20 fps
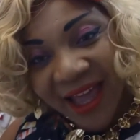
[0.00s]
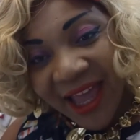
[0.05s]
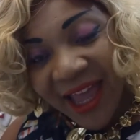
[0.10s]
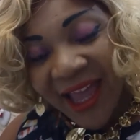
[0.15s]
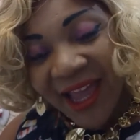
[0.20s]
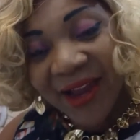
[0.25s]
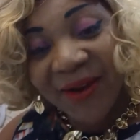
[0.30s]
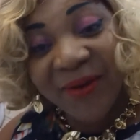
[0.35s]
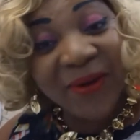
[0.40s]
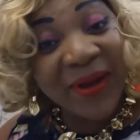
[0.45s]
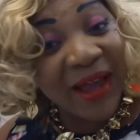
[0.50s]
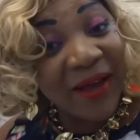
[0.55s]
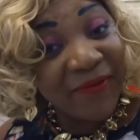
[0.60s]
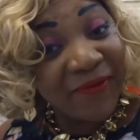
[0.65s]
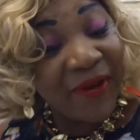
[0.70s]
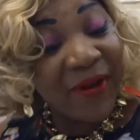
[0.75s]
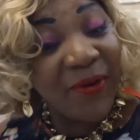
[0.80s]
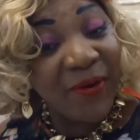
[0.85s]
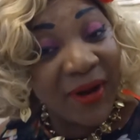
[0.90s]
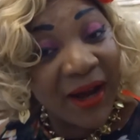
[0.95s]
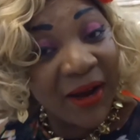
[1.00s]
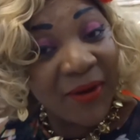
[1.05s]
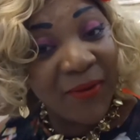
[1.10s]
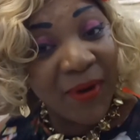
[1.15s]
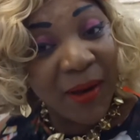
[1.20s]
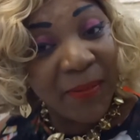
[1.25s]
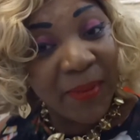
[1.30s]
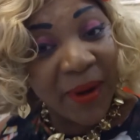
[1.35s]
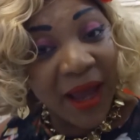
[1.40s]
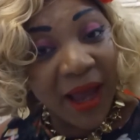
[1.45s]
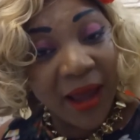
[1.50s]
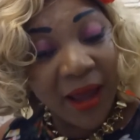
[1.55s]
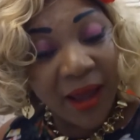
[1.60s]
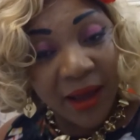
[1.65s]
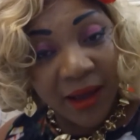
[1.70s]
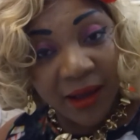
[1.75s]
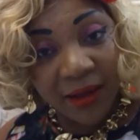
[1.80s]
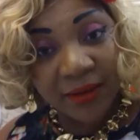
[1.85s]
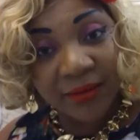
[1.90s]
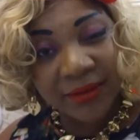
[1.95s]
Et le café, on a quoi après
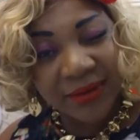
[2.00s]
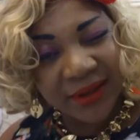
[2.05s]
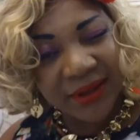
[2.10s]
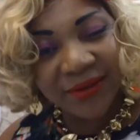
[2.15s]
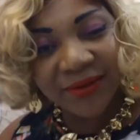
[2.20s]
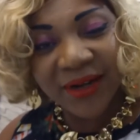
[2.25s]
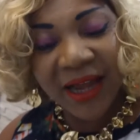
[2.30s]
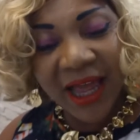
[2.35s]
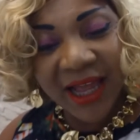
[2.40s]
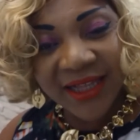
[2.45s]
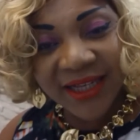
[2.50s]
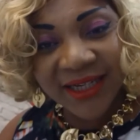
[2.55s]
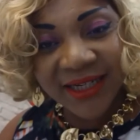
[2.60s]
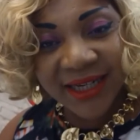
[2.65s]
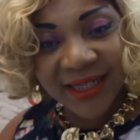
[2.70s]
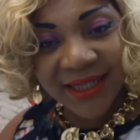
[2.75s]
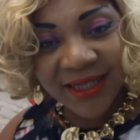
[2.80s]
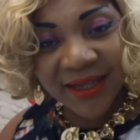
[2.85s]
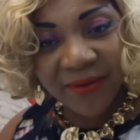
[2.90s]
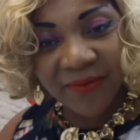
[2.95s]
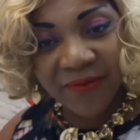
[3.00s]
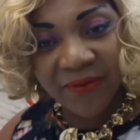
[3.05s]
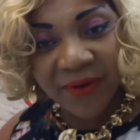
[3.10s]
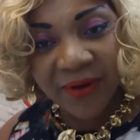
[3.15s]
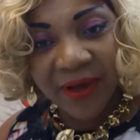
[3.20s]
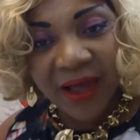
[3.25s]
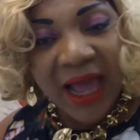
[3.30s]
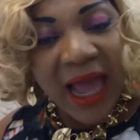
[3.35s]
on a un digestif.